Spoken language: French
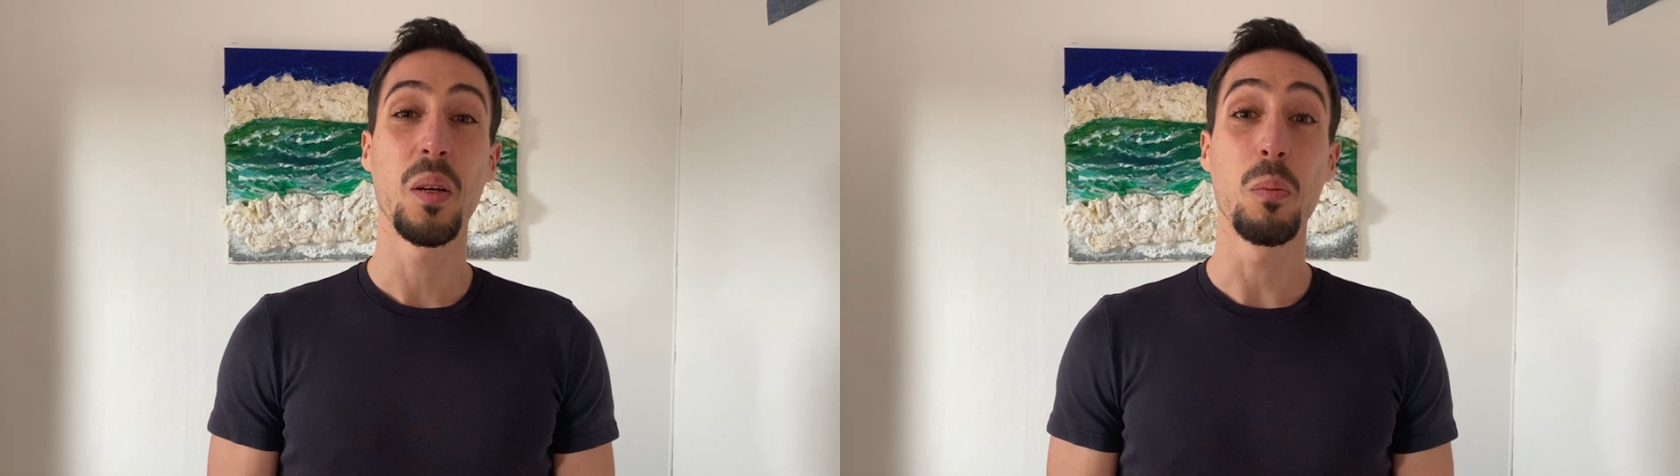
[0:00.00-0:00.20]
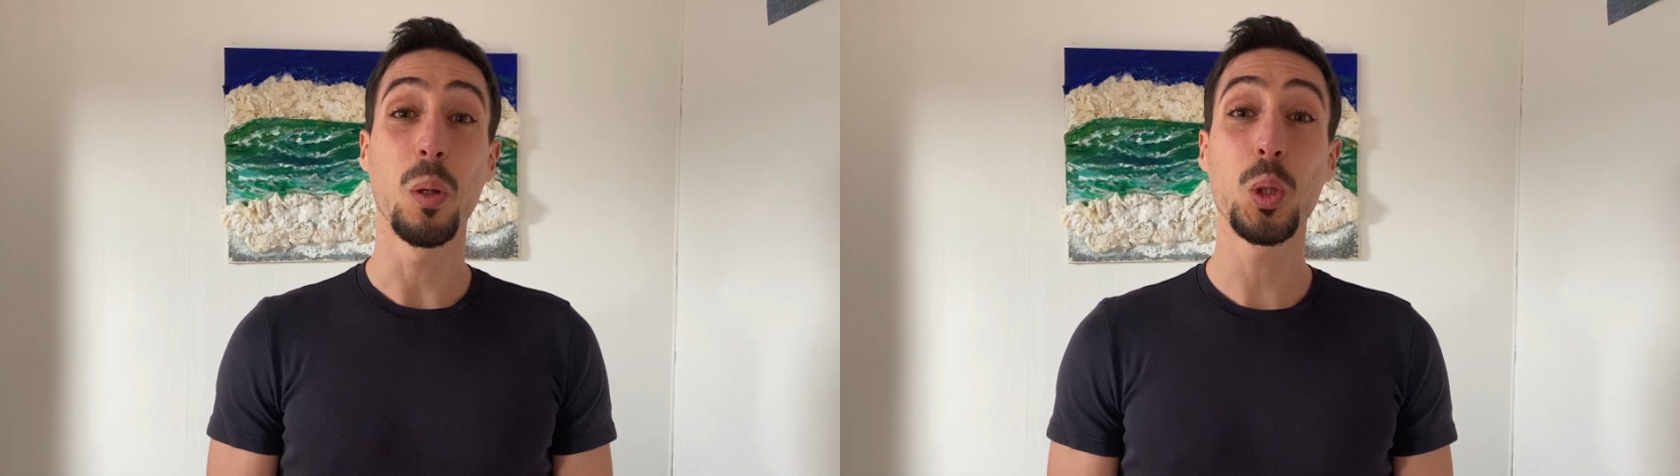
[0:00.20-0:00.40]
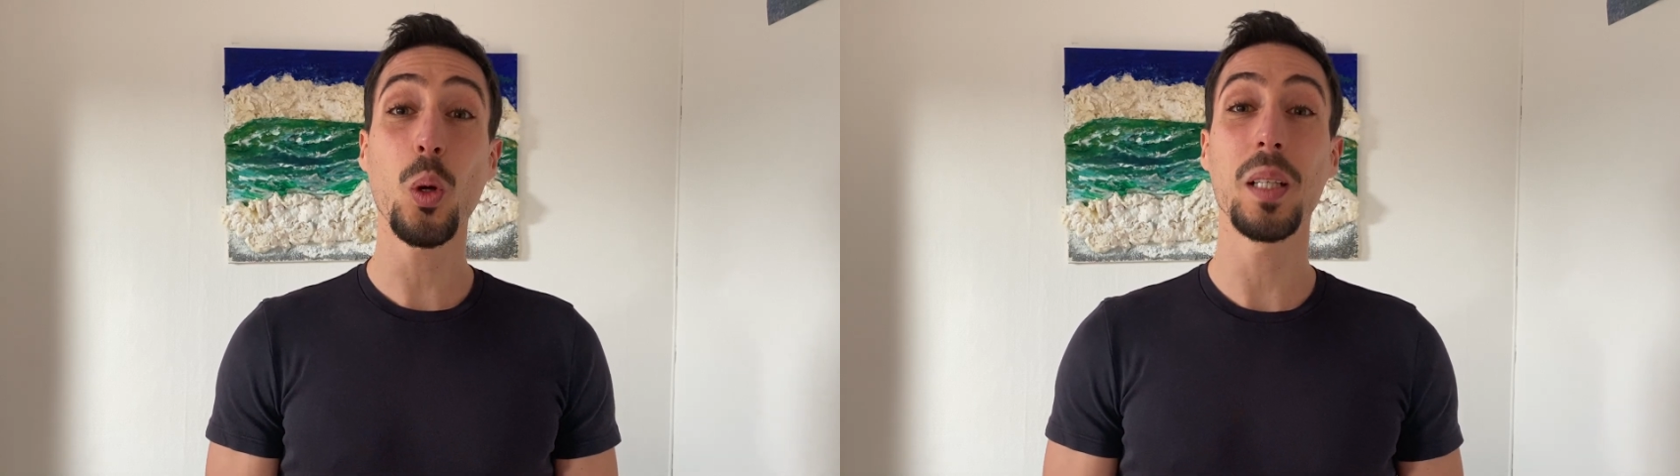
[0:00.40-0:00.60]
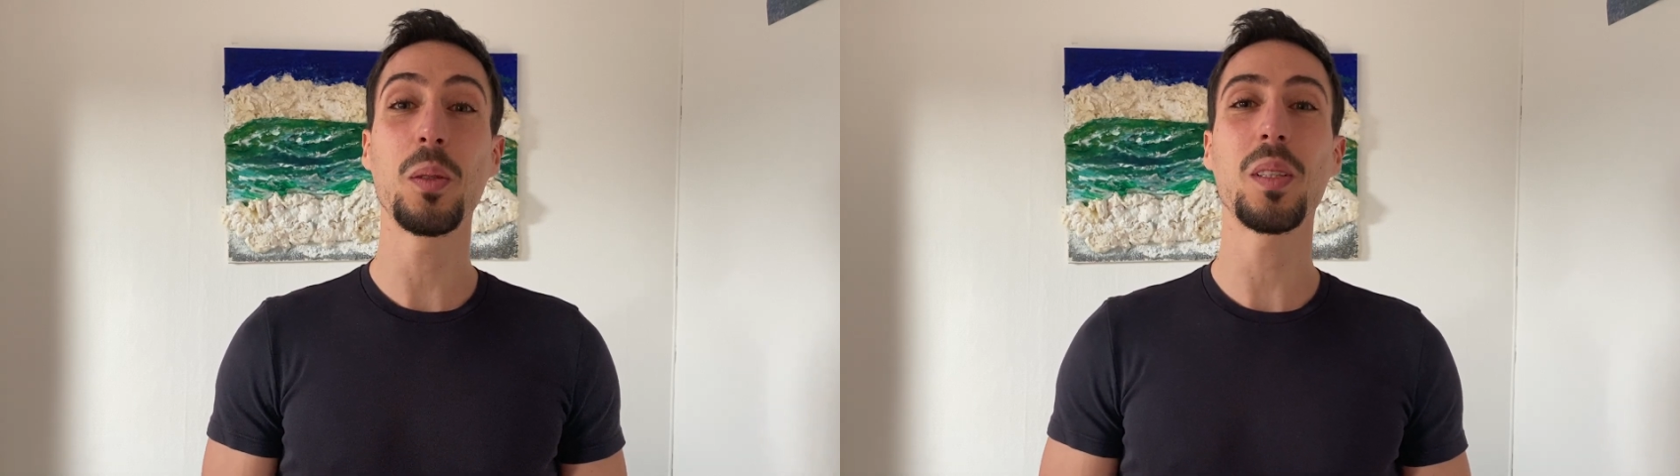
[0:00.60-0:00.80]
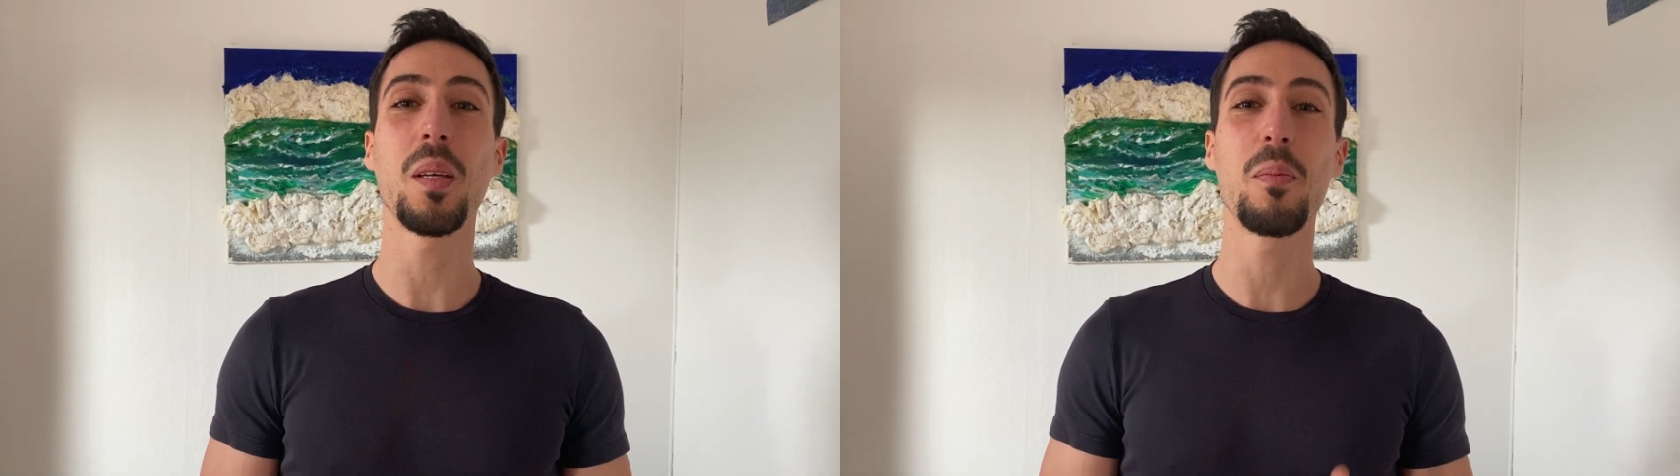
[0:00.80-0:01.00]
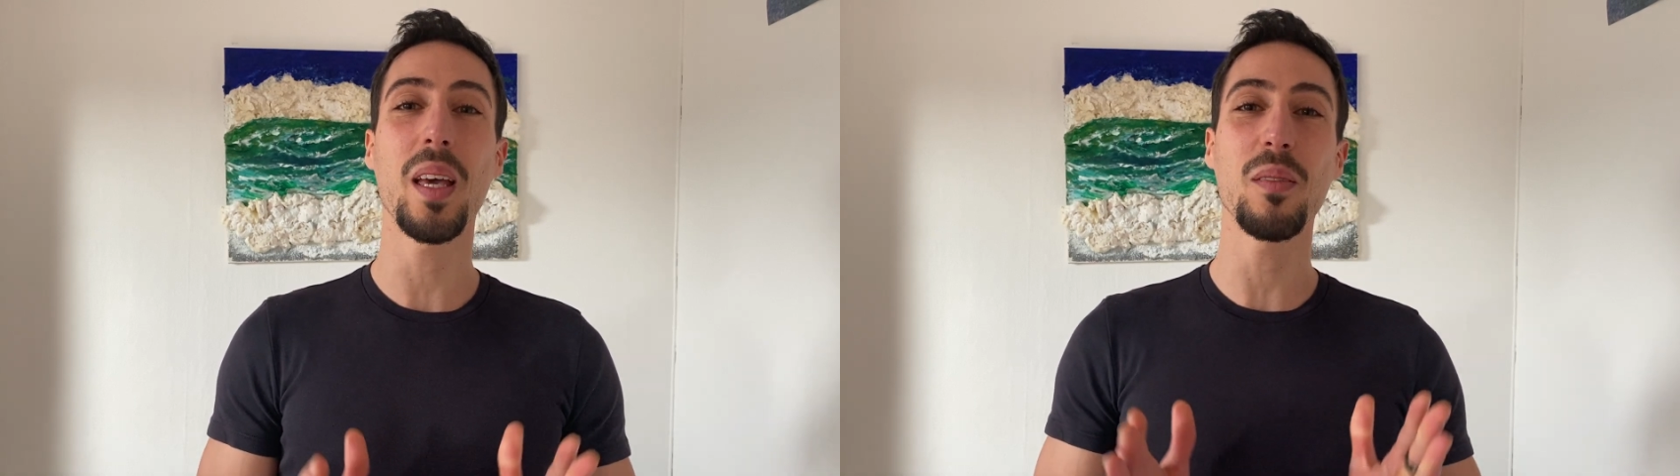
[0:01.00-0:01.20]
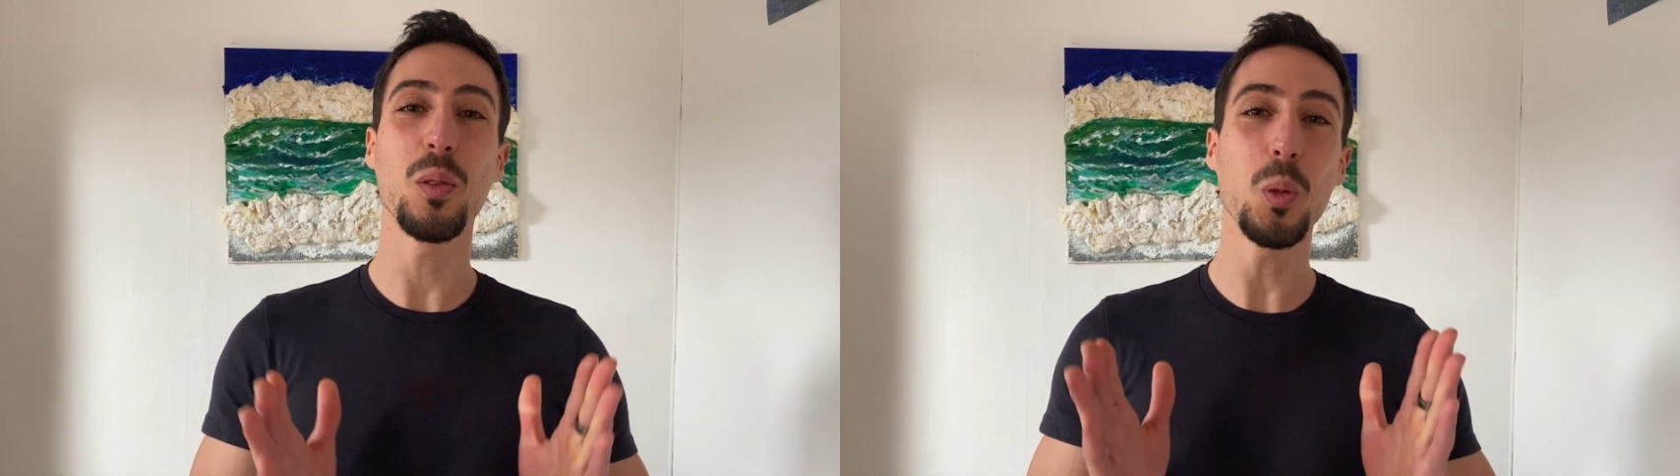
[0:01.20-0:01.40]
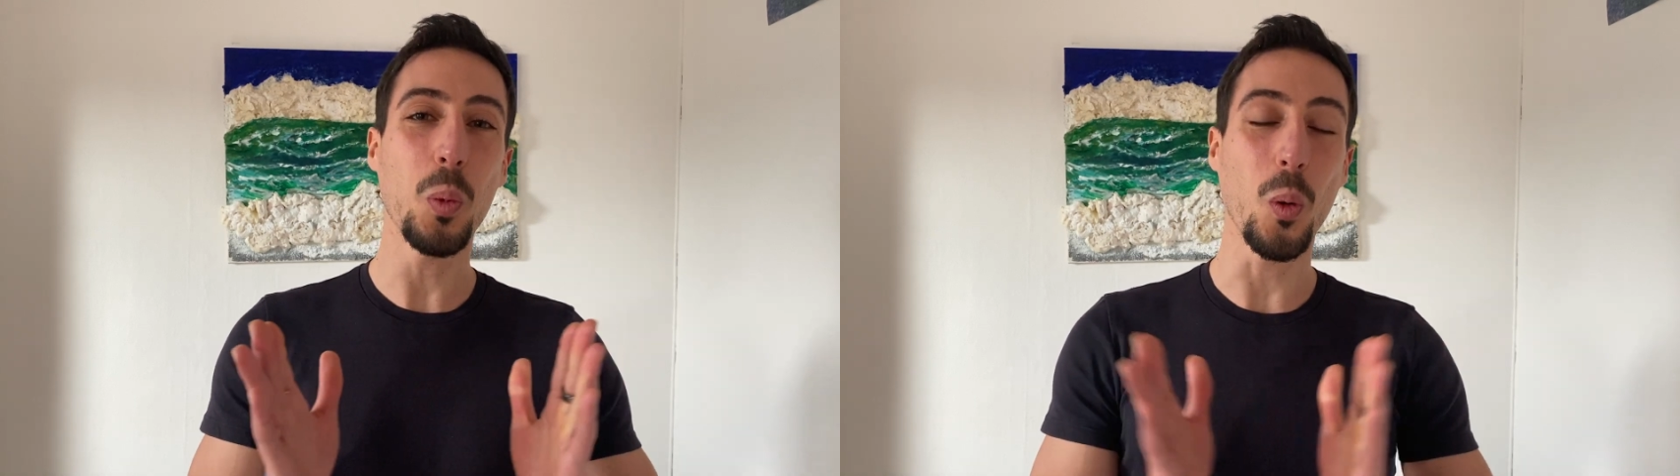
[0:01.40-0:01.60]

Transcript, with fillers: Bonjour à tous et bienvenue pour